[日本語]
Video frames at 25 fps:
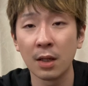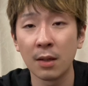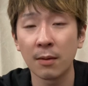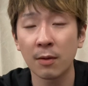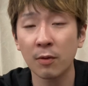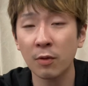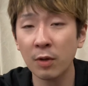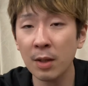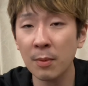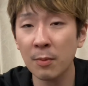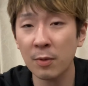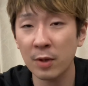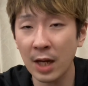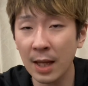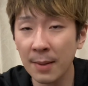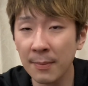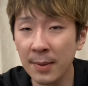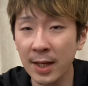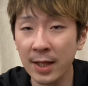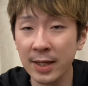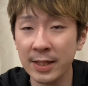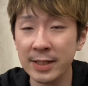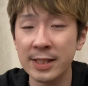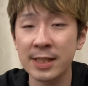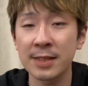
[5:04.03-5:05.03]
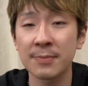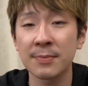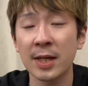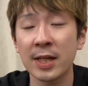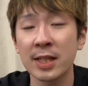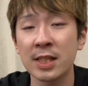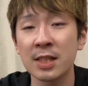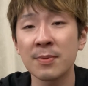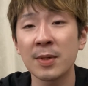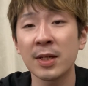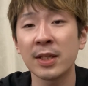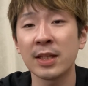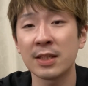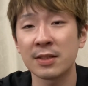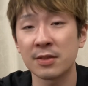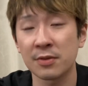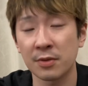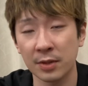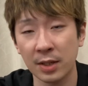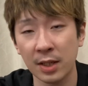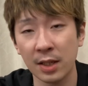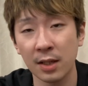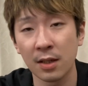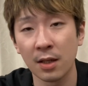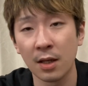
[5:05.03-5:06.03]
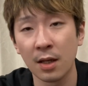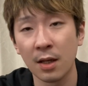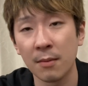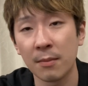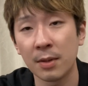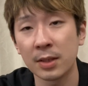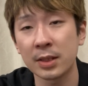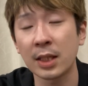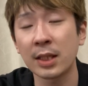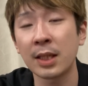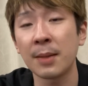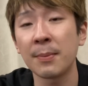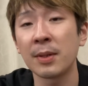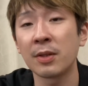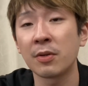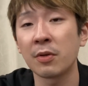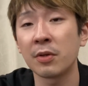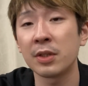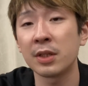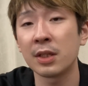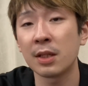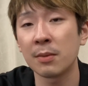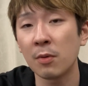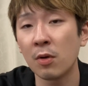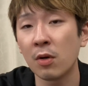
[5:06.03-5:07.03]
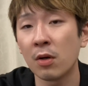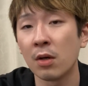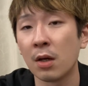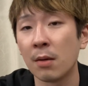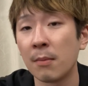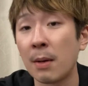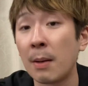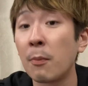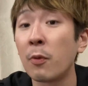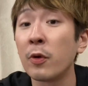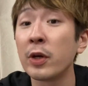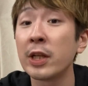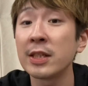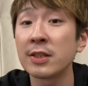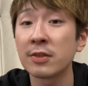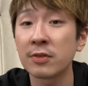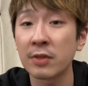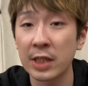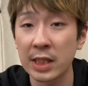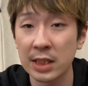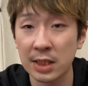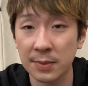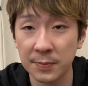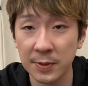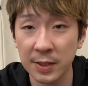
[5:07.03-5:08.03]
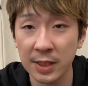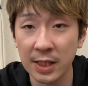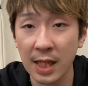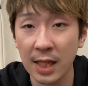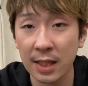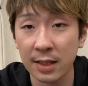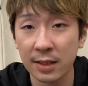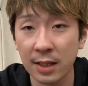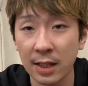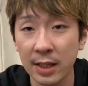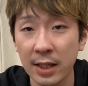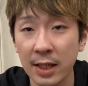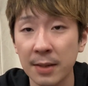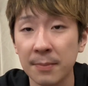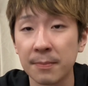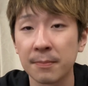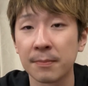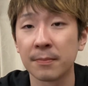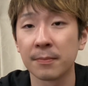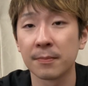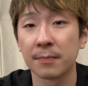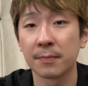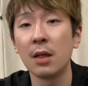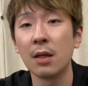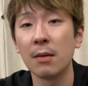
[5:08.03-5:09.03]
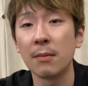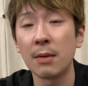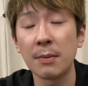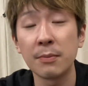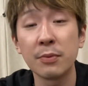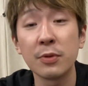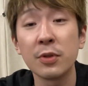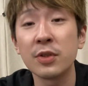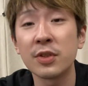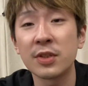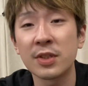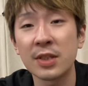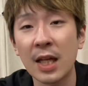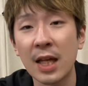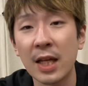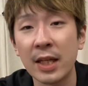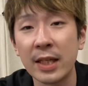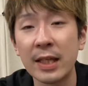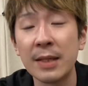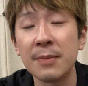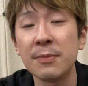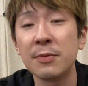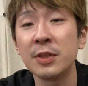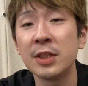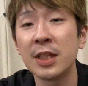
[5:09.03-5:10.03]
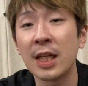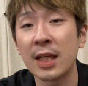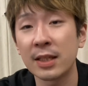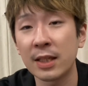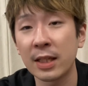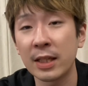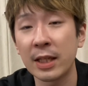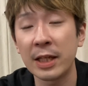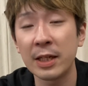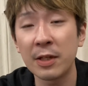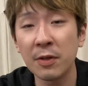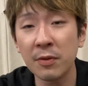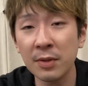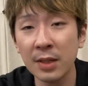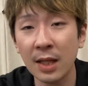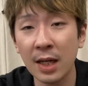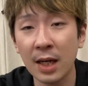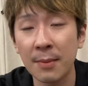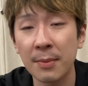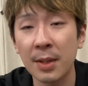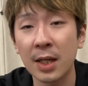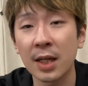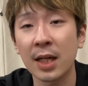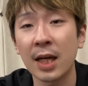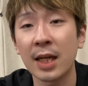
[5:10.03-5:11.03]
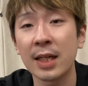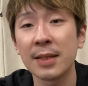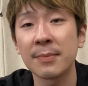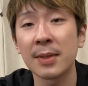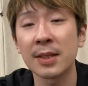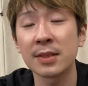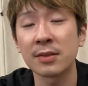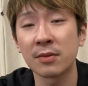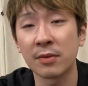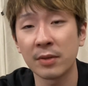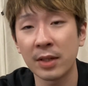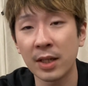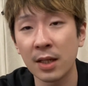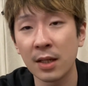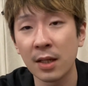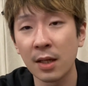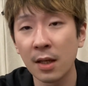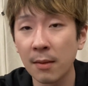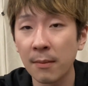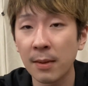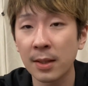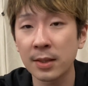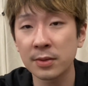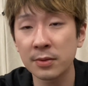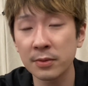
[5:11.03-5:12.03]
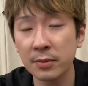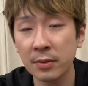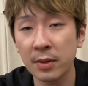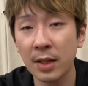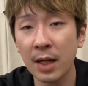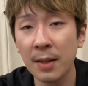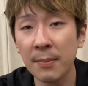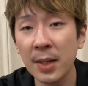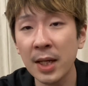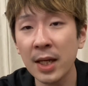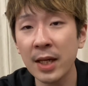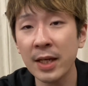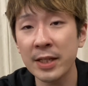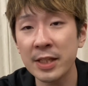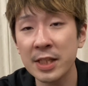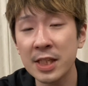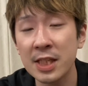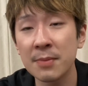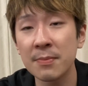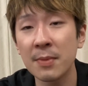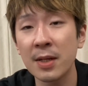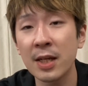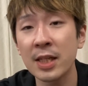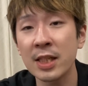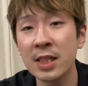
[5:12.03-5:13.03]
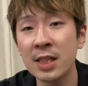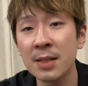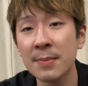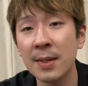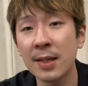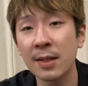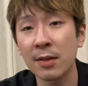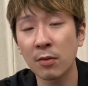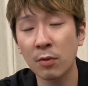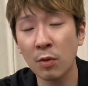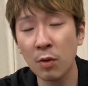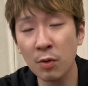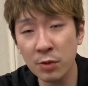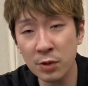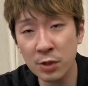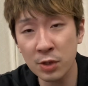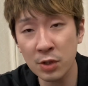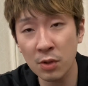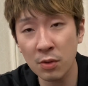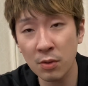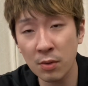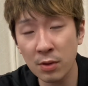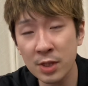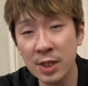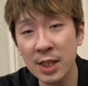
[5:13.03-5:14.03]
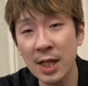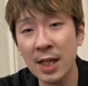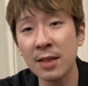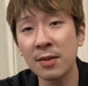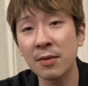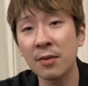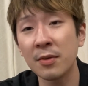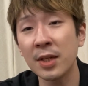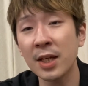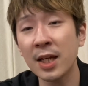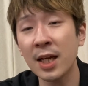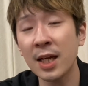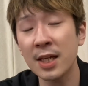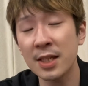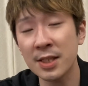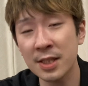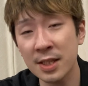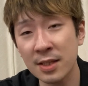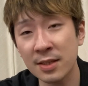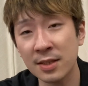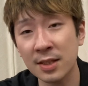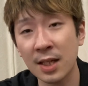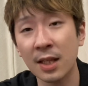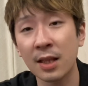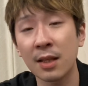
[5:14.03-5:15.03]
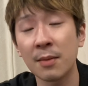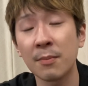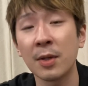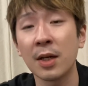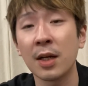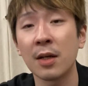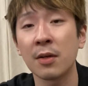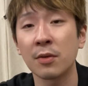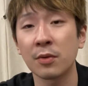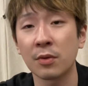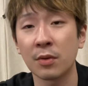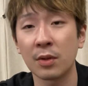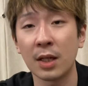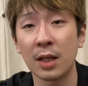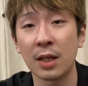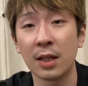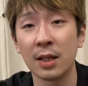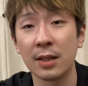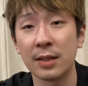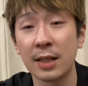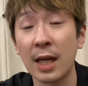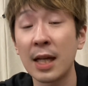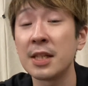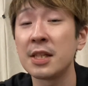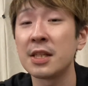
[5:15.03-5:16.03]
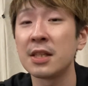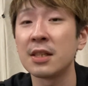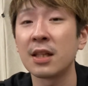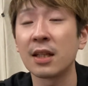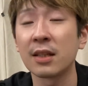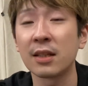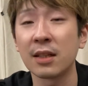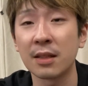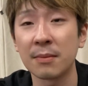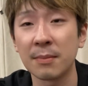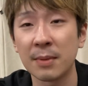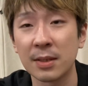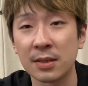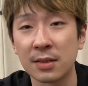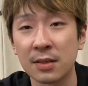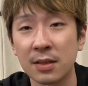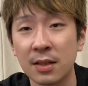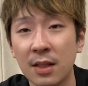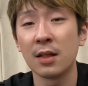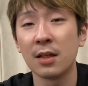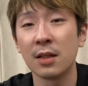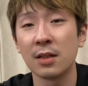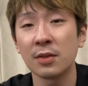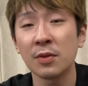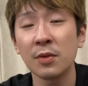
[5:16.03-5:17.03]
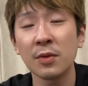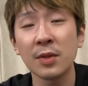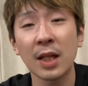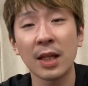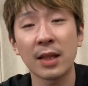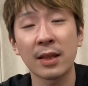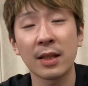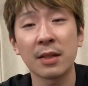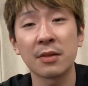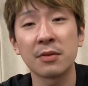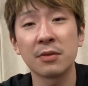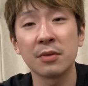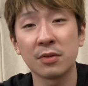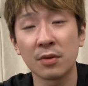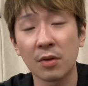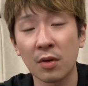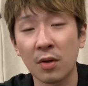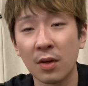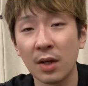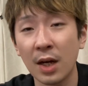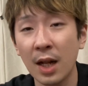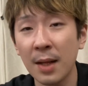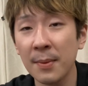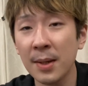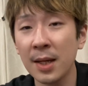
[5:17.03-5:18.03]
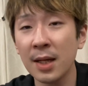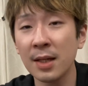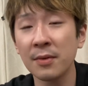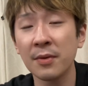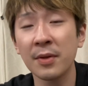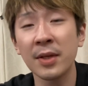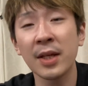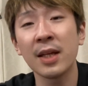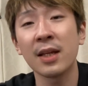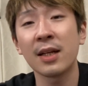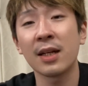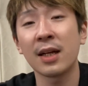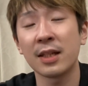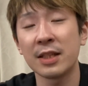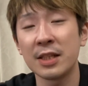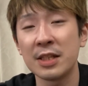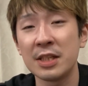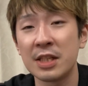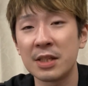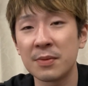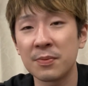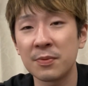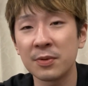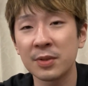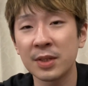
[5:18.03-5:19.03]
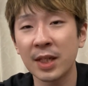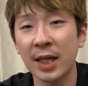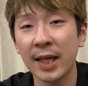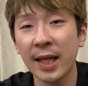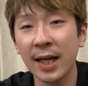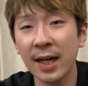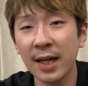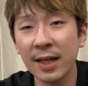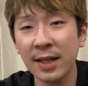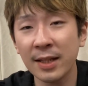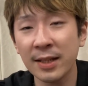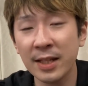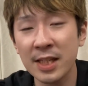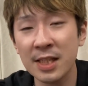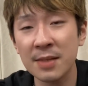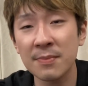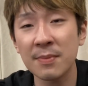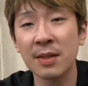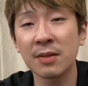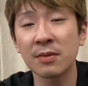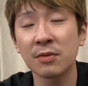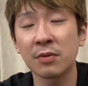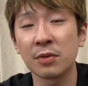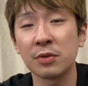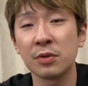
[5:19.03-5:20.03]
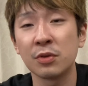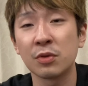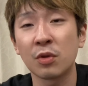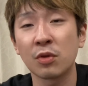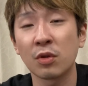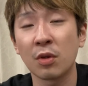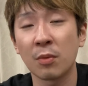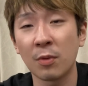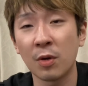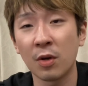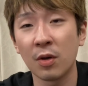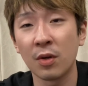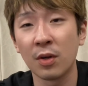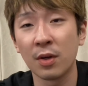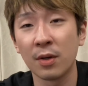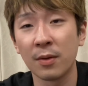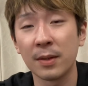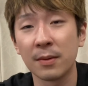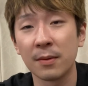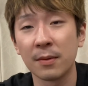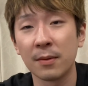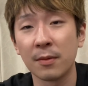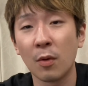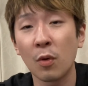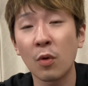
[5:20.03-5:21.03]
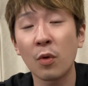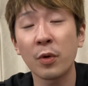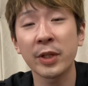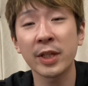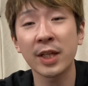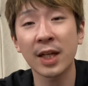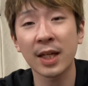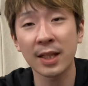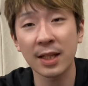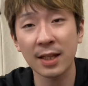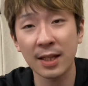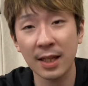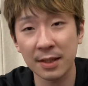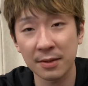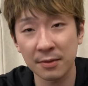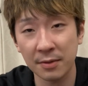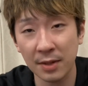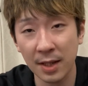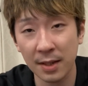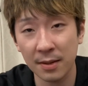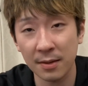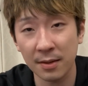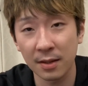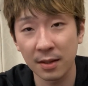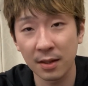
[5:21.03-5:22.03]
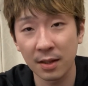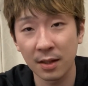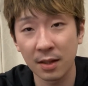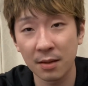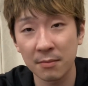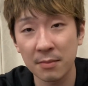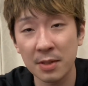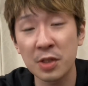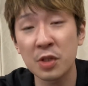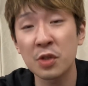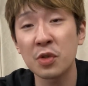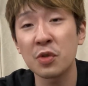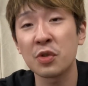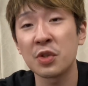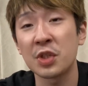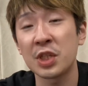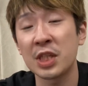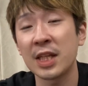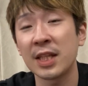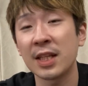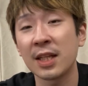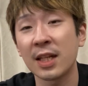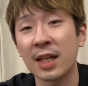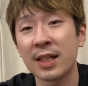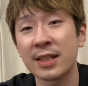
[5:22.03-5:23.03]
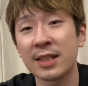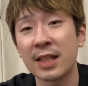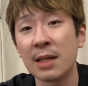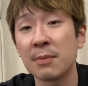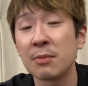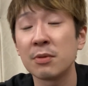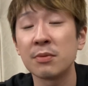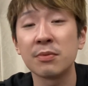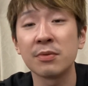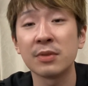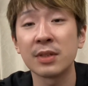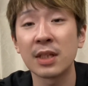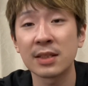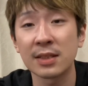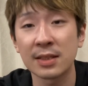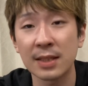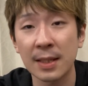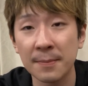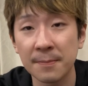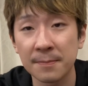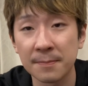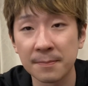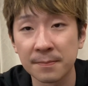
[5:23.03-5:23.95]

これはもうラバー1枚1枚ですよね。縦目といっても森下 SP であったり、ブースター EV であったりいろんなラバーがありますので、そのラバー1枚1枚の特徴をちゃんと理解して使ってもらうことが大事になってきます。そうなってくるとラバーの変化に自分がやられてしまうということも起こりかねないので、注意していただきたい部分ですね。